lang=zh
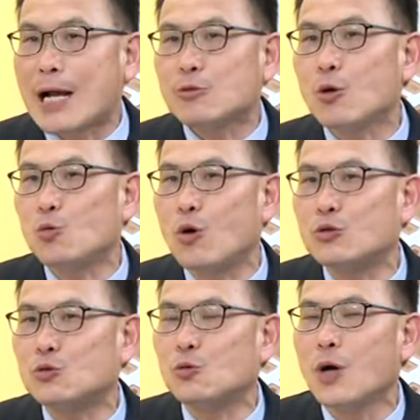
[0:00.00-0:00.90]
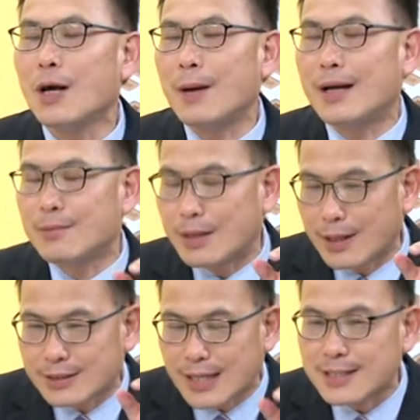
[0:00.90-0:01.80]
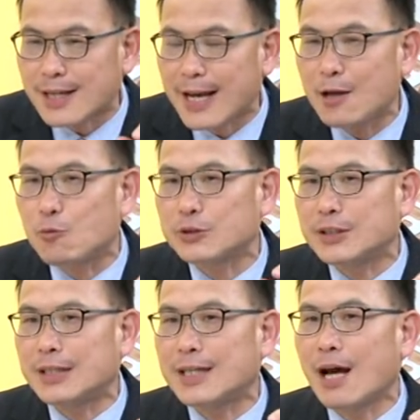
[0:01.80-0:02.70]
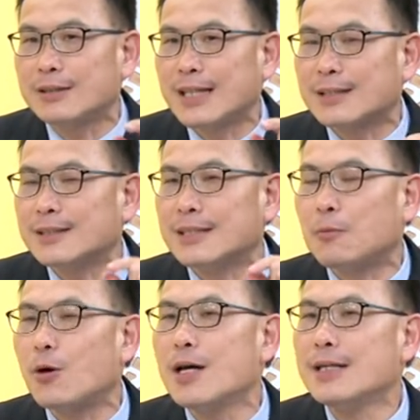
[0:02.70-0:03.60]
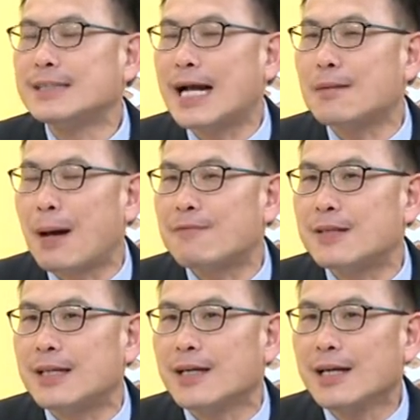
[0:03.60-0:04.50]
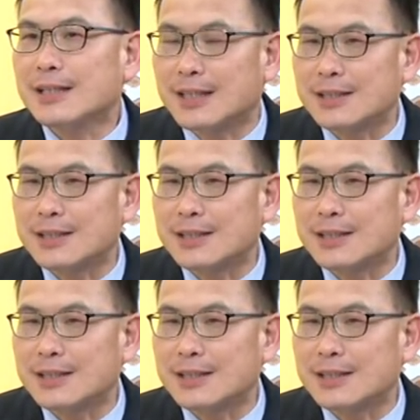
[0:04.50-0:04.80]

说罗素，呃呃，深圳 A 股是跌掉将近差不多三个百分点，可